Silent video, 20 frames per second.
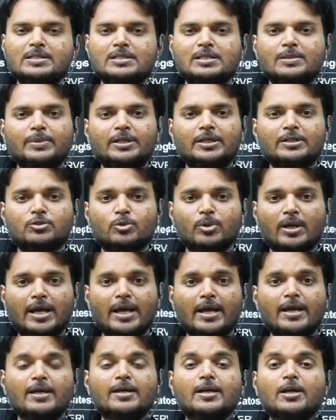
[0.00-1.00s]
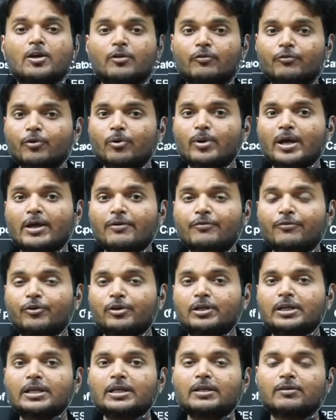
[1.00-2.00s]
एज लिमिट जो है वो है
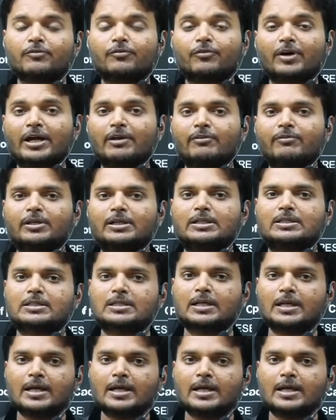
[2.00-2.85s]
45 इयर्स